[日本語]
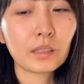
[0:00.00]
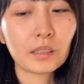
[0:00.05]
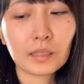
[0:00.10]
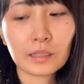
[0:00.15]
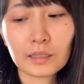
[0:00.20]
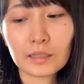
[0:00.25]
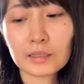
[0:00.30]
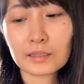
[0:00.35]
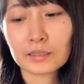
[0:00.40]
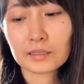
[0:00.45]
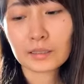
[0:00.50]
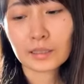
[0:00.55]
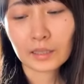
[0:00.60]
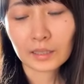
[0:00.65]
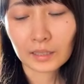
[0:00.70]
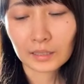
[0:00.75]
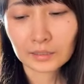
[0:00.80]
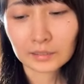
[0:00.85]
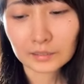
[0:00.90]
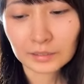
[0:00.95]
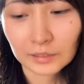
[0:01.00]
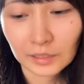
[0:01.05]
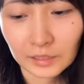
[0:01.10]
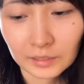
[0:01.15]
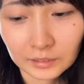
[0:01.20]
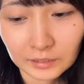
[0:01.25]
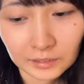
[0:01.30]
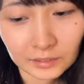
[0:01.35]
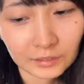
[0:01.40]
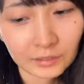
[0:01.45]
たはいって感じ
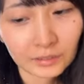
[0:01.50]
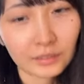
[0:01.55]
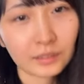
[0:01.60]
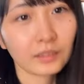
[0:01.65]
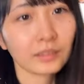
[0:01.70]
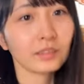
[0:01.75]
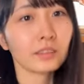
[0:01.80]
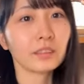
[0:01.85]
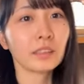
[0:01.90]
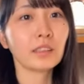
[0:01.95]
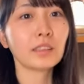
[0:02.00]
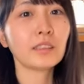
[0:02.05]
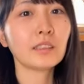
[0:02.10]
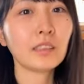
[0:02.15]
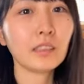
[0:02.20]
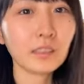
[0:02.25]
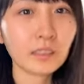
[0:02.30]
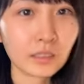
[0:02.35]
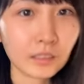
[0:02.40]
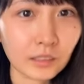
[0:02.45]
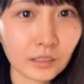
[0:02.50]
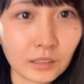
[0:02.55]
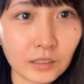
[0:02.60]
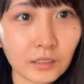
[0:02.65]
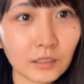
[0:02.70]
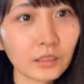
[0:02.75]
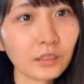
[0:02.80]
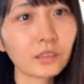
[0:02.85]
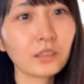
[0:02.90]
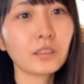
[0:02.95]
ですぜひぜひ
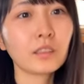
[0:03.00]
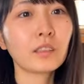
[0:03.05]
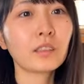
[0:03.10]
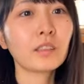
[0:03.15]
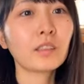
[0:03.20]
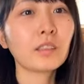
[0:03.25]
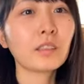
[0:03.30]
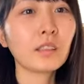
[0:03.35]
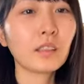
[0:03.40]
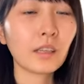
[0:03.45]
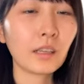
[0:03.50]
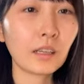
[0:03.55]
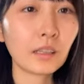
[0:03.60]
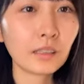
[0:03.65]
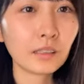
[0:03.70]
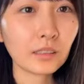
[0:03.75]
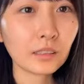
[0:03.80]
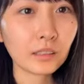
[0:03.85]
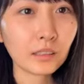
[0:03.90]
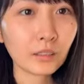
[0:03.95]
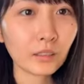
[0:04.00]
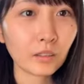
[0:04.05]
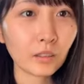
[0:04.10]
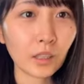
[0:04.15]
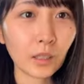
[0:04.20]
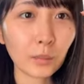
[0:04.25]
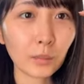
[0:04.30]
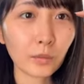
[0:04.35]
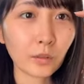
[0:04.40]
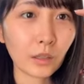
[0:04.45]
はい
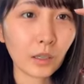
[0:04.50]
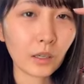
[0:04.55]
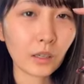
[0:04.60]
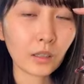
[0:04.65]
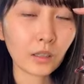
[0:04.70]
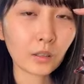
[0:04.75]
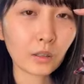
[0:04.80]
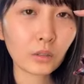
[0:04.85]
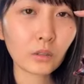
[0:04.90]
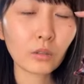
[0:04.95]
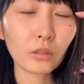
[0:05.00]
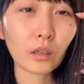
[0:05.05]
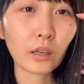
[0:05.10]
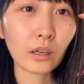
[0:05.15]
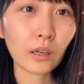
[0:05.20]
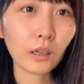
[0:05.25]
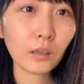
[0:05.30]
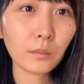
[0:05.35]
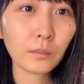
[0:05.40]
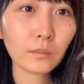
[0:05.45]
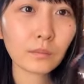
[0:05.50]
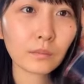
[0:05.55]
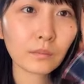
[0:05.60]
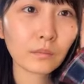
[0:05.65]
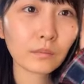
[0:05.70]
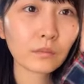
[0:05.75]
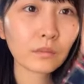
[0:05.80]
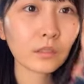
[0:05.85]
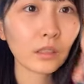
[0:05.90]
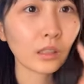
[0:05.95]
コラボが今日から
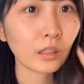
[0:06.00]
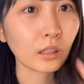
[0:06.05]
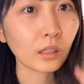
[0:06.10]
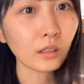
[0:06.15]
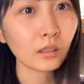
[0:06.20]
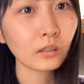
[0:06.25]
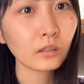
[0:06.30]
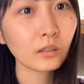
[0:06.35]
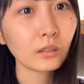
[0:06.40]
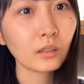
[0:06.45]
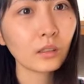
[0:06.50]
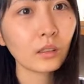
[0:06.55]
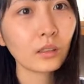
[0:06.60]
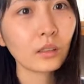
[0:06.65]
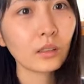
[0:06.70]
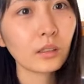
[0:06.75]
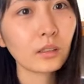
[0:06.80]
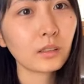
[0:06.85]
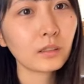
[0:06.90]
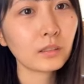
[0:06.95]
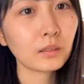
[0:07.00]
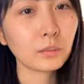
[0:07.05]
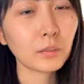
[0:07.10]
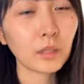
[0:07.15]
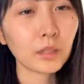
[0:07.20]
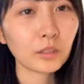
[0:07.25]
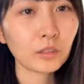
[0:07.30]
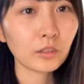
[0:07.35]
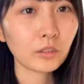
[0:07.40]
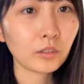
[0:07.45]
かな始
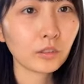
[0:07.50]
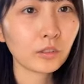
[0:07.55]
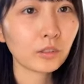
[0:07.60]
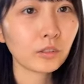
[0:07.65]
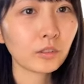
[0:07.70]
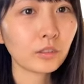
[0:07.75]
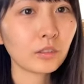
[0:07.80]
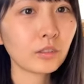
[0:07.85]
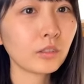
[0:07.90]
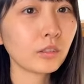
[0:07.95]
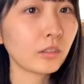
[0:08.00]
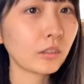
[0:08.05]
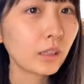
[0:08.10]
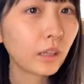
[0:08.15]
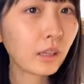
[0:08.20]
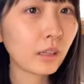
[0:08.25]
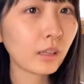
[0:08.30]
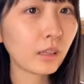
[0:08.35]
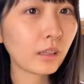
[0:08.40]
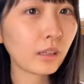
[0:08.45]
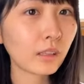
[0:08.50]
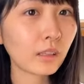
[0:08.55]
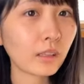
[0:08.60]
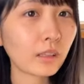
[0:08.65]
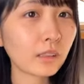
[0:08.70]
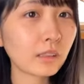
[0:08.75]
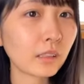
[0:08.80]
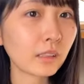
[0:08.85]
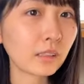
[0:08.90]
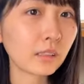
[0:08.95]
まるので
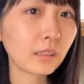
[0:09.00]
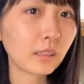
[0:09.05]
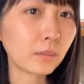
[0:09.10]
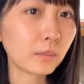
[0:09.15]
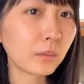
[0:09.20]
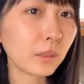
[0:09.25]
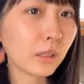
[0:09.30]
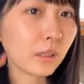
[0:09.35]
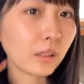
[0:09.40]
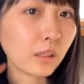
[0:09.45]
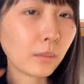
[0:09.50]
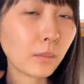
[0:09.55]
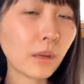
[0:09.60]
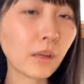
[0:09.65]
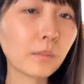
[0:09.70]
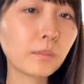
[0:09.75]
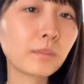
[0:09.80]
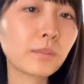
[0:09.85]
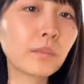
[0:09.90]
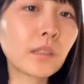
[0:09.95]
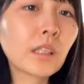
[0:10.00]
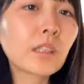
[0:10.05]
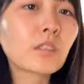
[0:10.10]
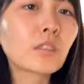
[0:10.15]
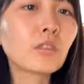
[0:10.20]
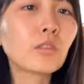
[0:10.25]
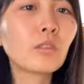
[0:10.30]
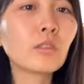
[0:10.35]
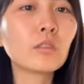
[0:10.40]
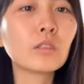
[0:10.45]
ぜひ皆様
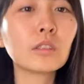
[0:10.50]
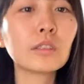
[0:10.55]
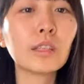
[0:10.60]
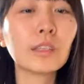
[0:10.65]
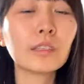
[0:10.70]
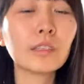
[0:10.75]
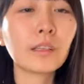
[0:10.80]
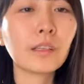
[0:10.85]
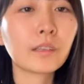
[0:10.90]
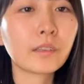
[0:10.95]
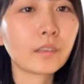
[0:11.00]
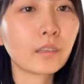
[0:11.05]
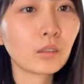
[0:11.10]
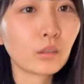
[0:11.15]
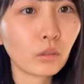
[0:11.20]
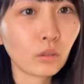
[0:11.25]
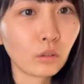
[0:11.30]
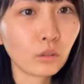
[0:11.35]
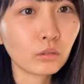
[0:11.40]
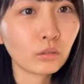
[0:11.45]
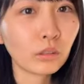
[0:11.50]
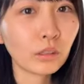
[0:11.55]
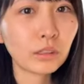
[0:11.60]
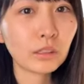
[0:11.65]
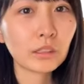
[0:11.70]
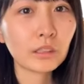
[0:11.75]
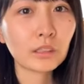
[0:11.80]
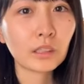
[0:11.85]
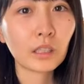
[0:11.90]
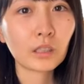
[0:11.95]
チェックをしていただけると
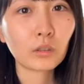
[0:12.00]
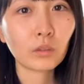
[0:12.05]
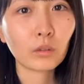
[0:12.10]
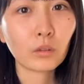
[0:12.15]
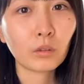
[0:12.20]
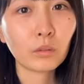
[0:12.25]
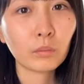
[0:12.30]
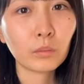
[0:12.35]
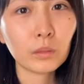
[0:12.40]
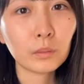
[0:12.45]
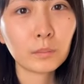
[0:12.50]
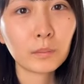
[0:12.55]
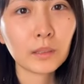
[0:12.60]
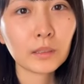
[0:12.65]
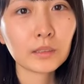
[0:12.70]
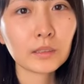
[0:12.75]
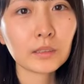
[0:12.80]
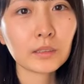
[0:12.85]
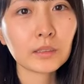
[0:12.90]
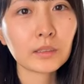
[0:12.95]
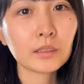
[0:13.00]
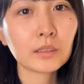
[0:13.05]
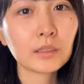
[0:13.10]
嬉しいなと思います